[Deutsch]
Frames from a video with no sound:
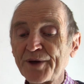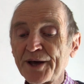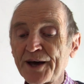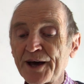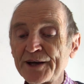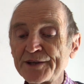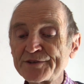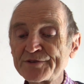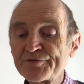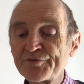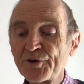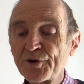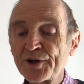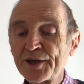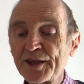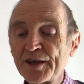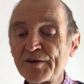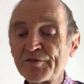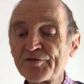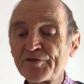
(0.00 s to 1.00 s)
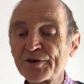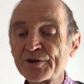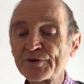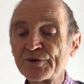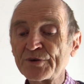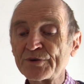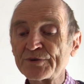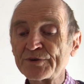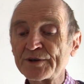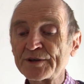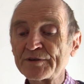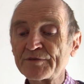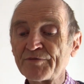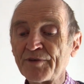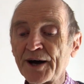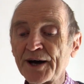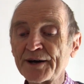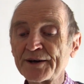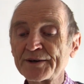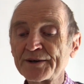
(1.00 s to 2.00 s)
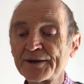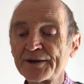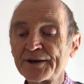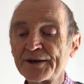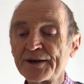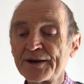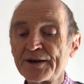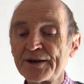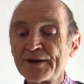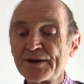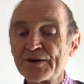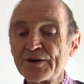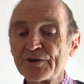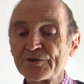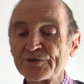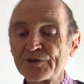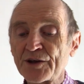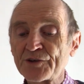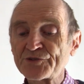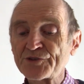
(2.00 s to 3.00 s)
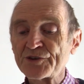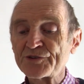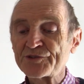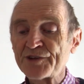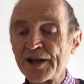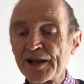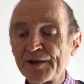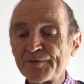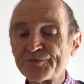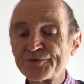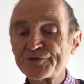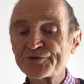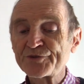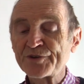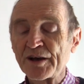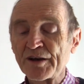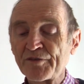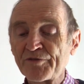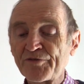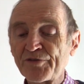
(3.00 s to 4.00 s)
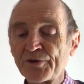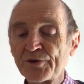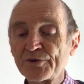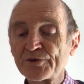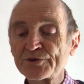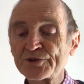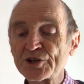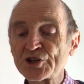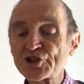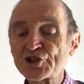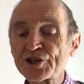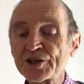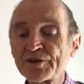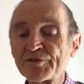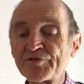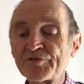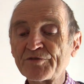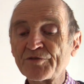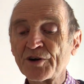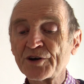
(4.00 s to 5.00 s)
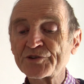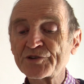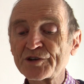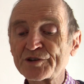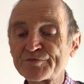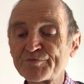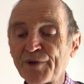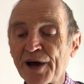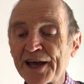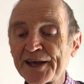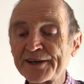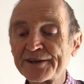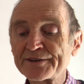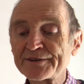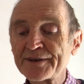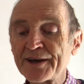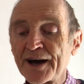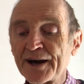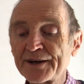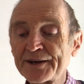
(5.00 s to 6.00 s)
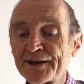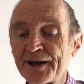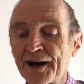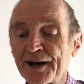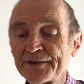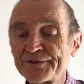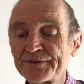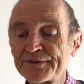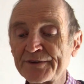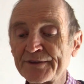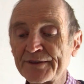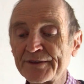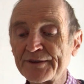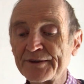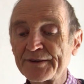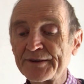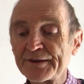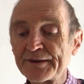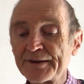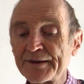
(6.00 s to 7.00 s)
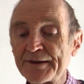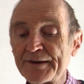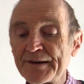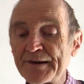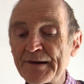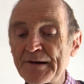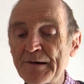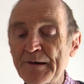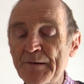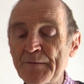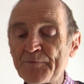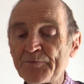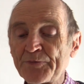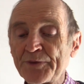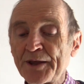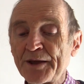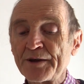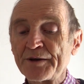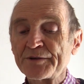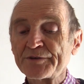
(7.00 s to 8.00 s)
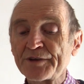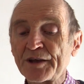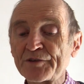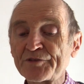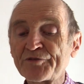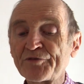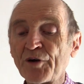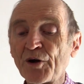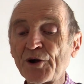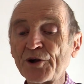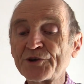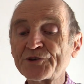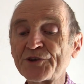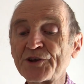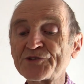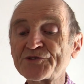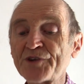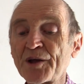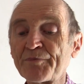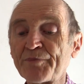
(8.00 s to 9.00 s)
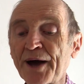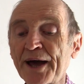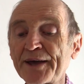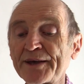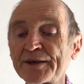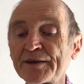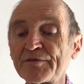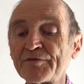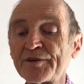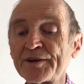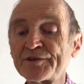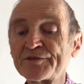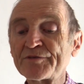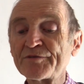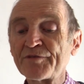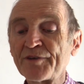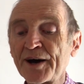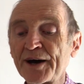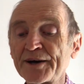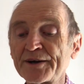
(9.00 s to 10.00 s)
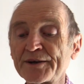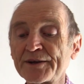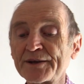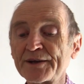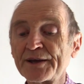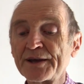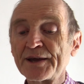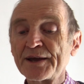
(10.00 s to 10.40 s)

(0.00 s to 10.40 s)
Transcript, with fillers: bereits vorher verkündigt war und dass sie selbst zur Erfüllung des Schriftwortes beigetragen hatten. Das Volk, das dabei gewesen war,